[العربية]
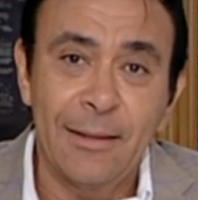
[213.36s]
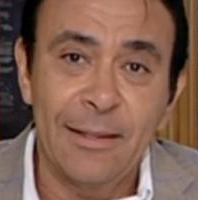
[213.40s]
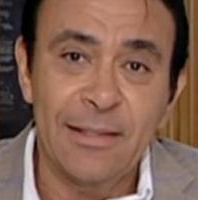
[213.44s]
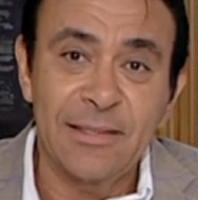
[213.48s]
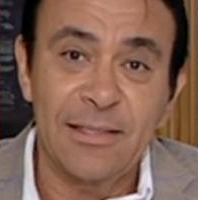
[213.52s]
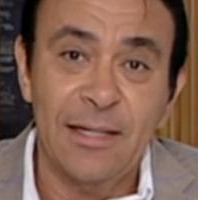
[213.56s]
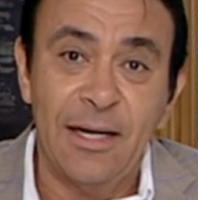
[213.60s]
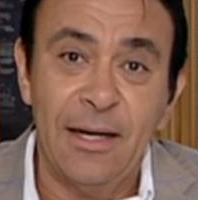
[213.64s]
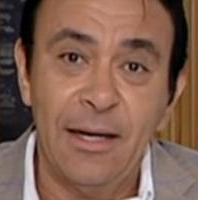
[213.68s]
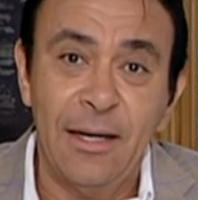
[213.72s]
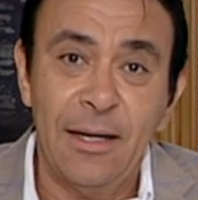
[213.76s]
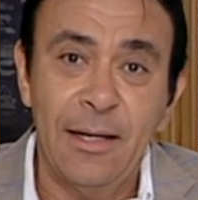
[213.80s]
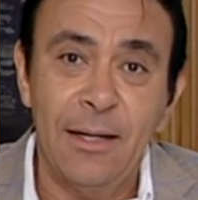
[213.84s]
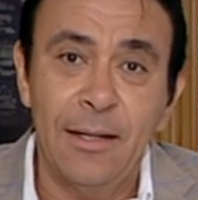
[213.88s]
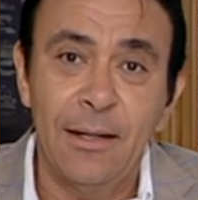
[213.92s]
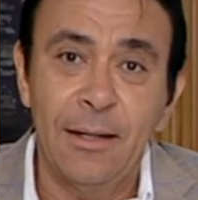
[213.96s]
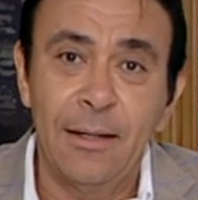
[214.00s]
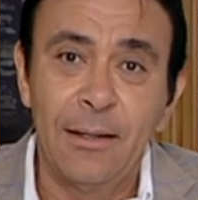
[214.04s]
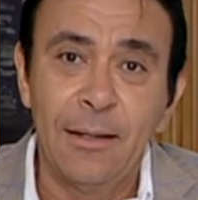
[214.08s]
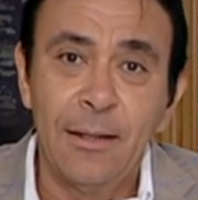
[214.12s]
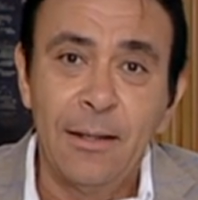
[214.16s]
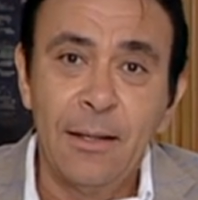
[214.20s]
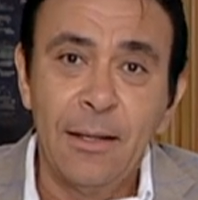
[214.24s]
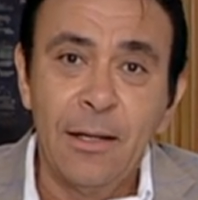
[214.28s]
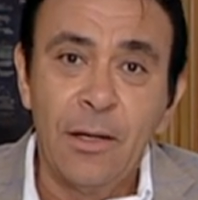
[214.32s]
صحيه
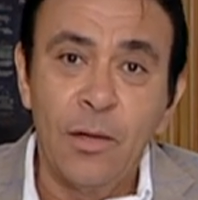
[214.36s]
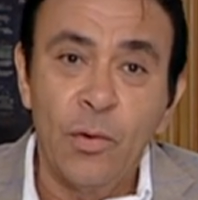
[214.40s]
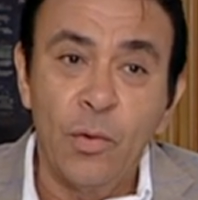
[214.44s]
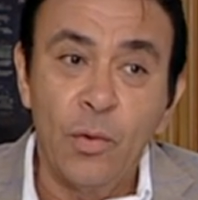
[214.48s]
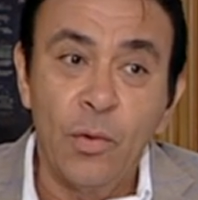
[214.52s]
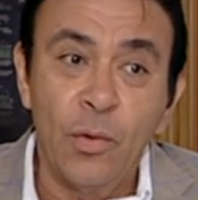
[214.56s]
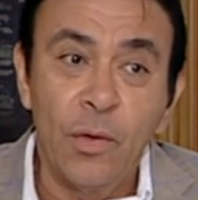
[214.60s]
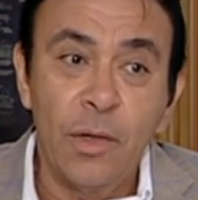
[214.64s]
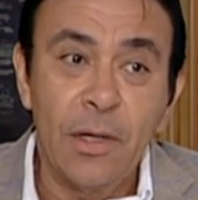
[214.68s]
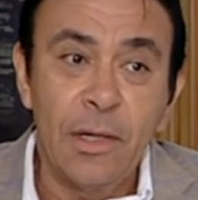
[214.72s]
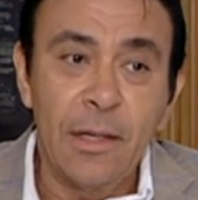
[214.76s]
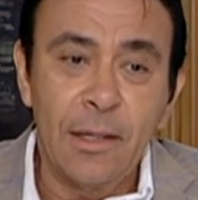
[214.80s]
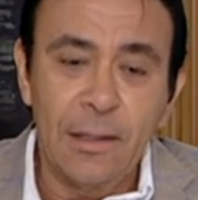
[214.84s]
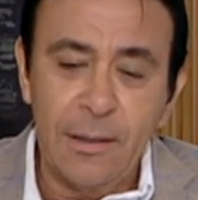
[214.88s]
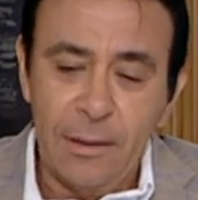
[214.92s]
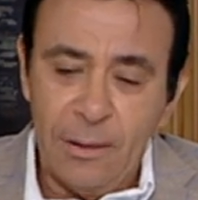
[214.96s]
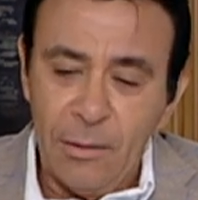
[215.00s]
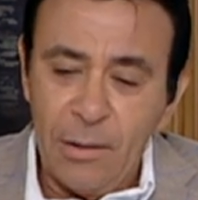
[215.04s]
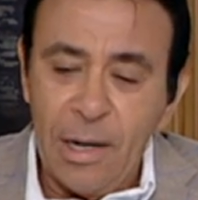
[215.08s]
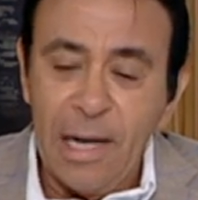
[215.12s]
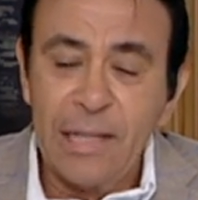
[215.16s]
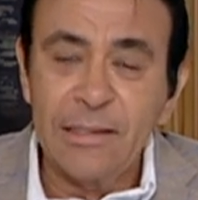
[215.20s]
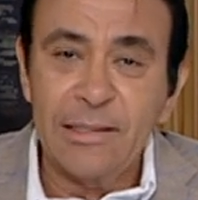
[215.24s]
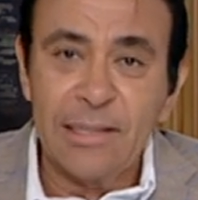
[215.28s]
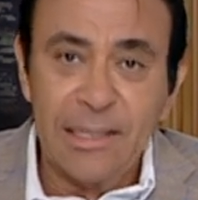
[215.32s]

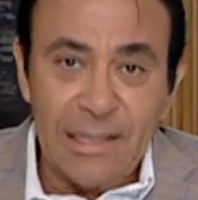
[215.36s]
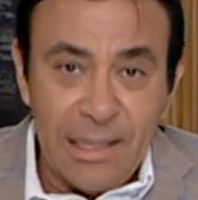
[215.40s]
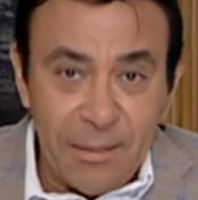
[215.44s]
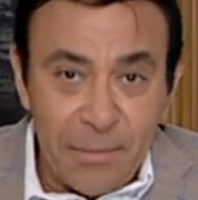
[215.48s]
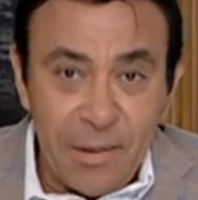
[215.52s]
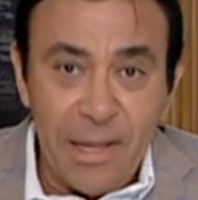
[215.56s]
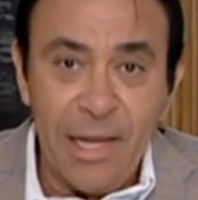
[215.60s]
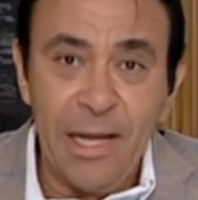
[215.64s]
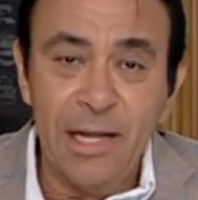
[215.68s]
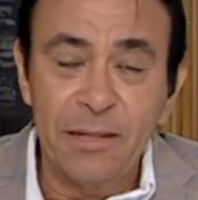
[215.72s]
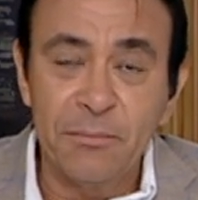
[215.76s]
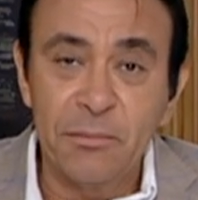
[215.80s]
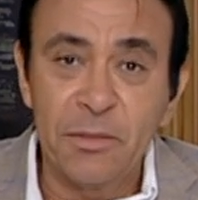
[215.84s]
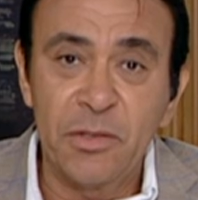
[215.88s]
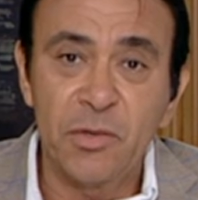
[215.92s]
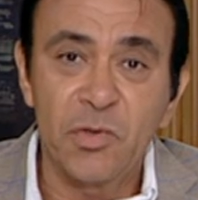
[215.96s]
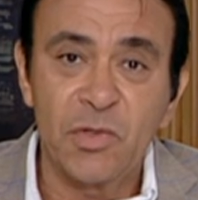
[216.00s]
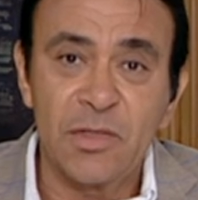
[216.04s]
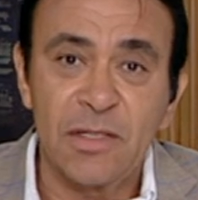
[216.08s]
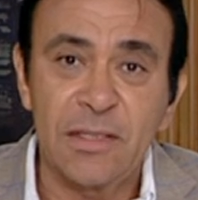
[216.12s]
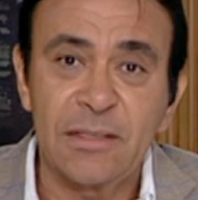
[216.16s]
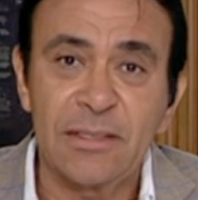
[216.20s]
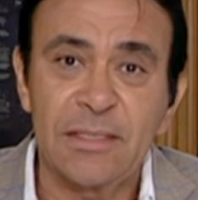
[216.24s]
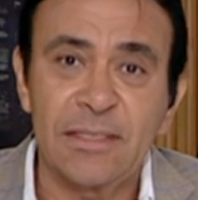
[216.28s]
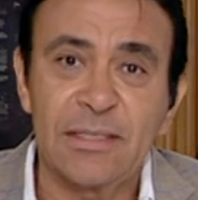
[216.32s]
وعندنا بيان من
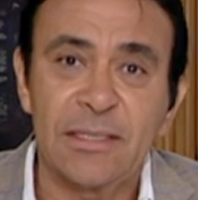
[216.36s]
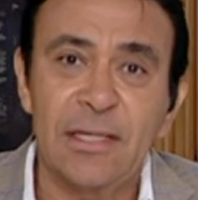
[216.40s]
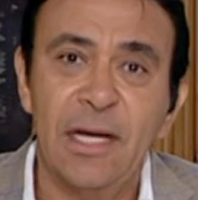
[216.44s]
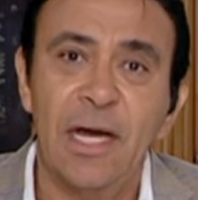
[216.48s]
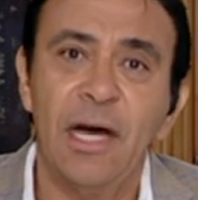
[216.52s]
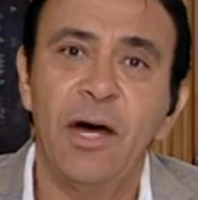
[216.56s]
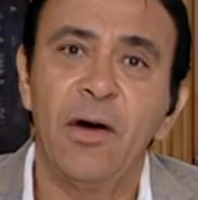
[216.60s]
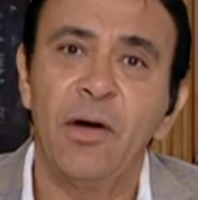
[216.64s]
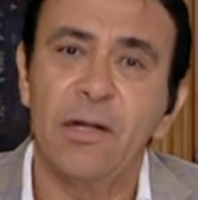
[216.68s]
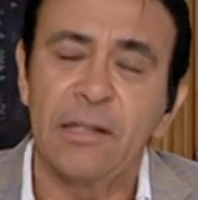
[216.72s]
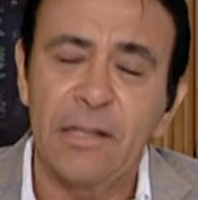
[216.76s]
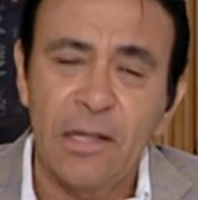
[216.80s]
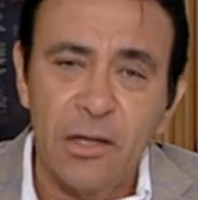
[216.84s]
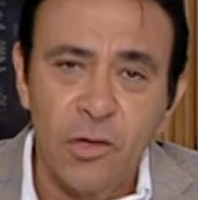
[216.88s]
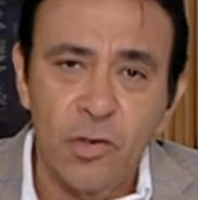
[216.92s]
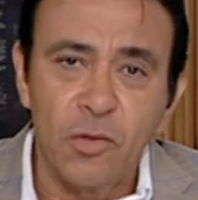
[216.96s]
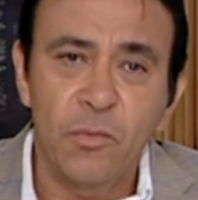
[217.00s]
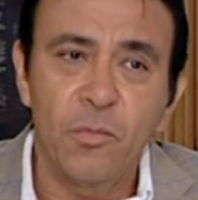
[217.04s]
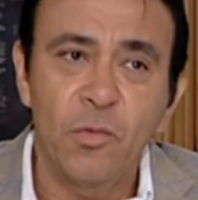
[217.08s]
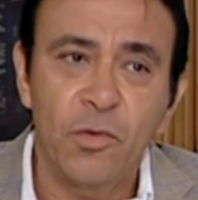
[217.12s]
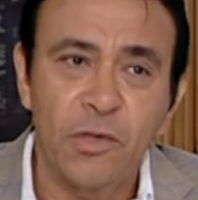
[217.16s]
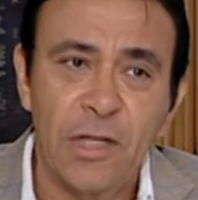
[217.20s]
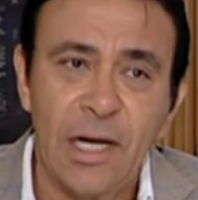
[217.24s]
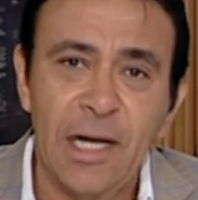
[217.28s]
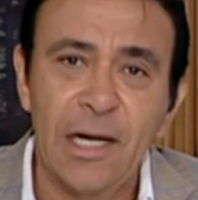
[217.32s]
وزاره الصحه وهناخد
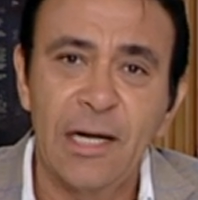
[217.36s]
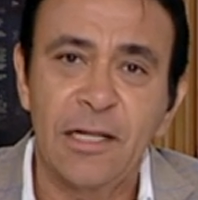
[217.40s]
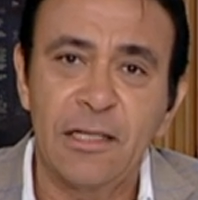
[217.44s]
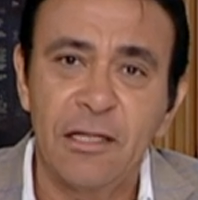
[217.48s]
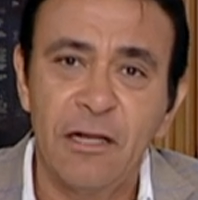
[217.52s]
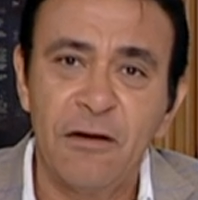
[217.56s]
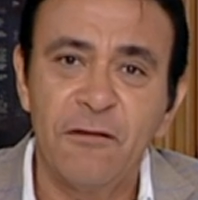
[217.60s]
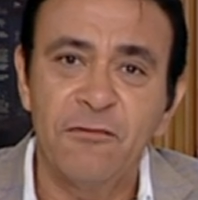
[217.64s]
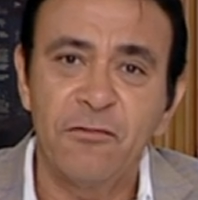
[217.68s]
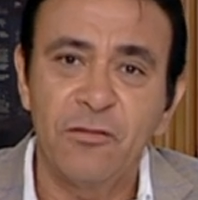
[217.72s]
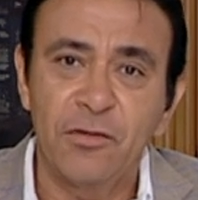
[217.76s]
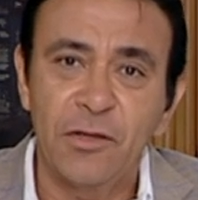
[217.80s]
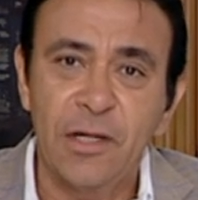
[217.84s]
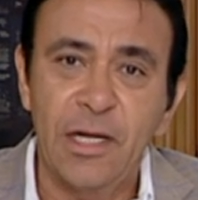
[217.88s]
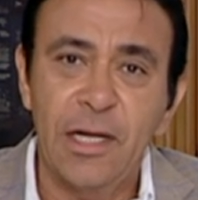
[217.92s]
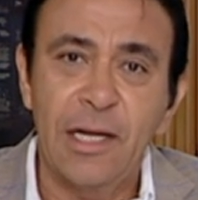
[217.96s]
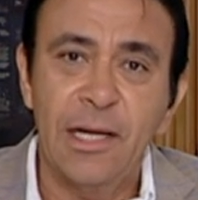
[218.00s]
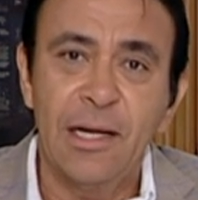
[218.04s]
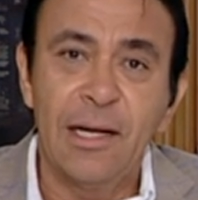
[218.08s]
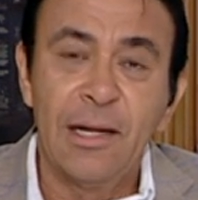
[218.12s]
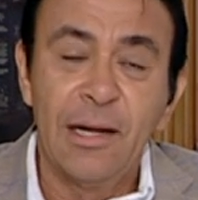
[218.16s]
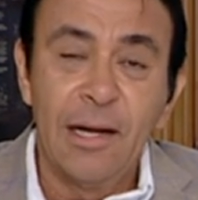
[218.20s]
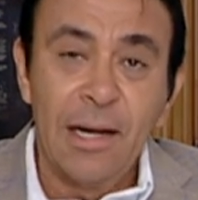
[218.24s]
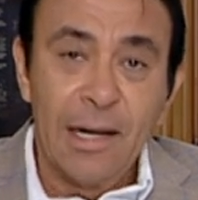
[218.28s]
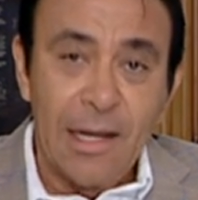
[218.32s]
مجرد مداخله
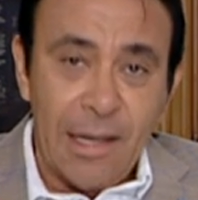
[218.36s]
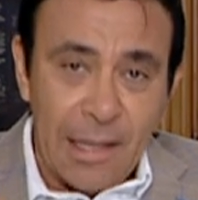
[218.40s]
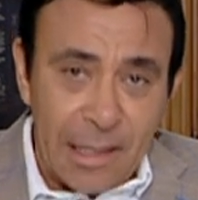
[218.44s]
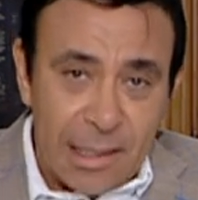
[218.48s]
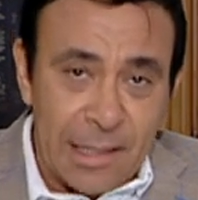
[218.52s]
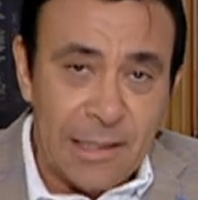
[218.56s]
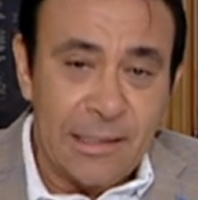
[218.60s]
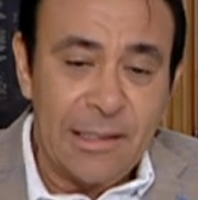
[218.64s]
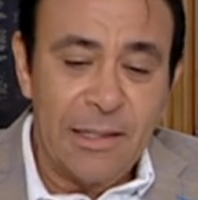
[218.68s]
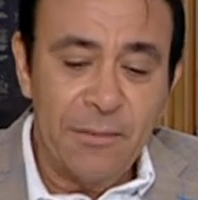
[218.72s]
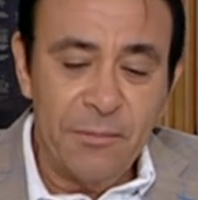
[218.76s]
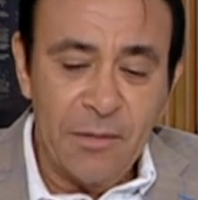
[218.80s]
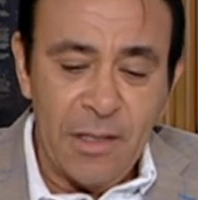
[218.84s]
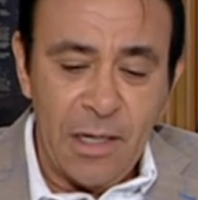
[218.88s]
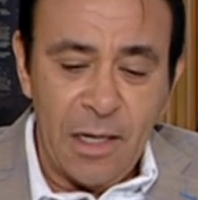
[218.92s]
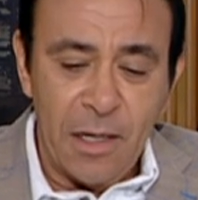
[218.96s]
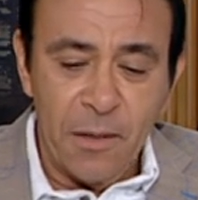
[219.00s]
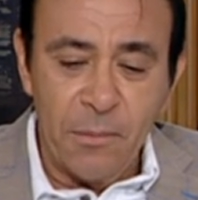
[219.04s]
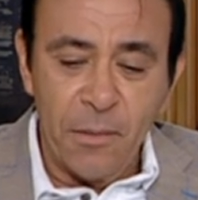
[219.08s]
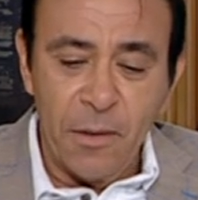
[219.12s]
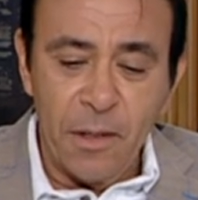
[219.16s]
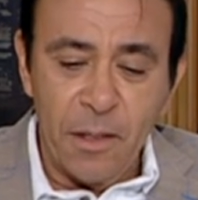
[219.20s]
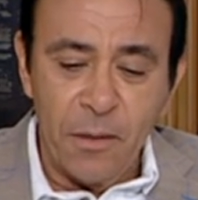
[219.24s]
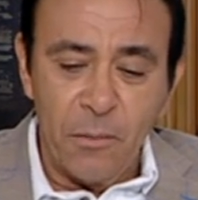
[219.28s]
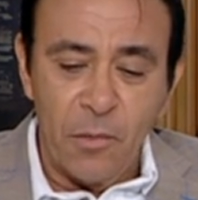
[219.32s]
تليفونيه لكن ده من
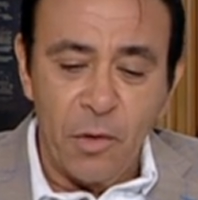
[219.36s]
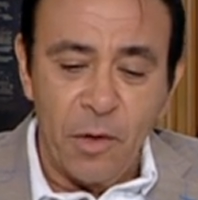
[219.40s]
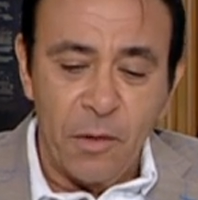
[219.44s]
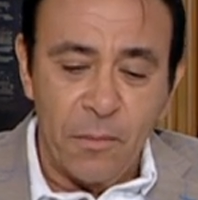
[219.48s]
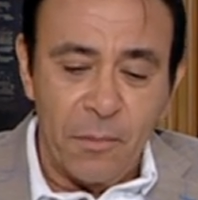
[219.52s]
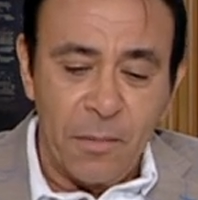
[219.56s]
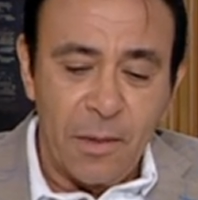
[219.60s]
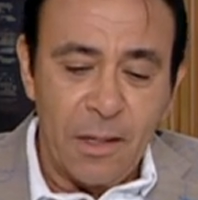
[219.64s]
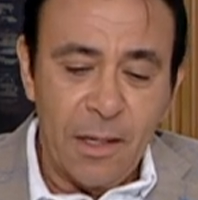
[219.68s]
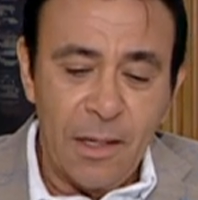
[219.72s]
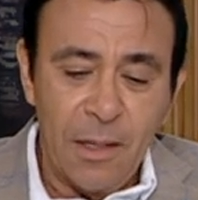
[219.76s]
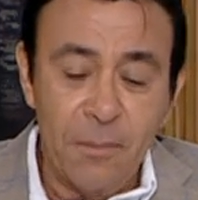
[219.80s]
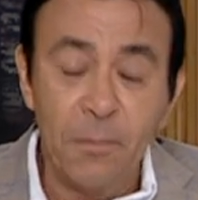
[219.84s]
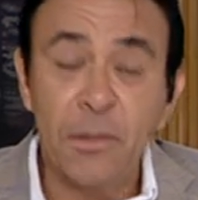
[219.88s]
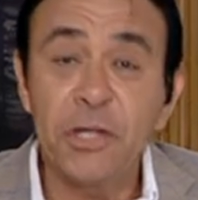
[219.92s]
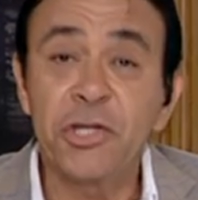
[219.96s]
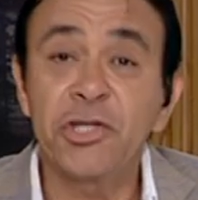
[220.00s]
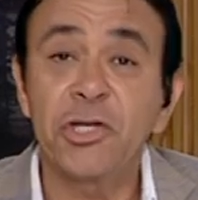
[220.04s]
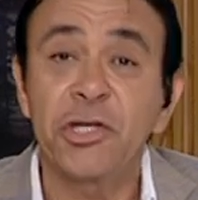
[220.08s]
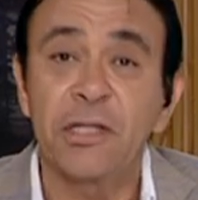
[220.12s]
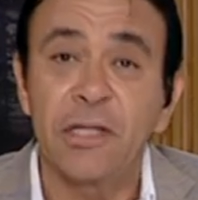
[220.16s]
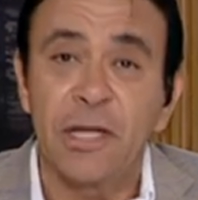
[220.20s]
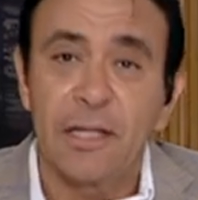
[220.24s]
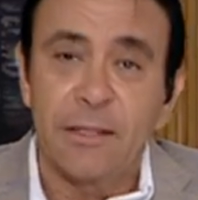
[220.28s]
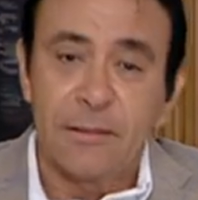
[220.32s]
الاخبار المهمه
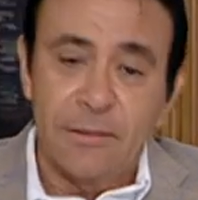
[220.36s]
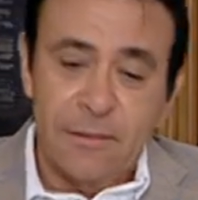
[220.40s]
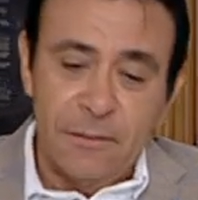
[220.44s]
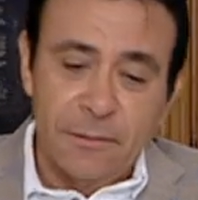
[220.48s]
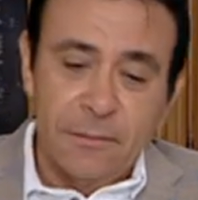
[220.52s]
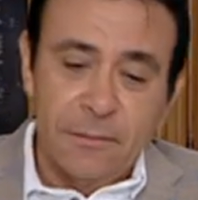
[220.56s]
المنشطات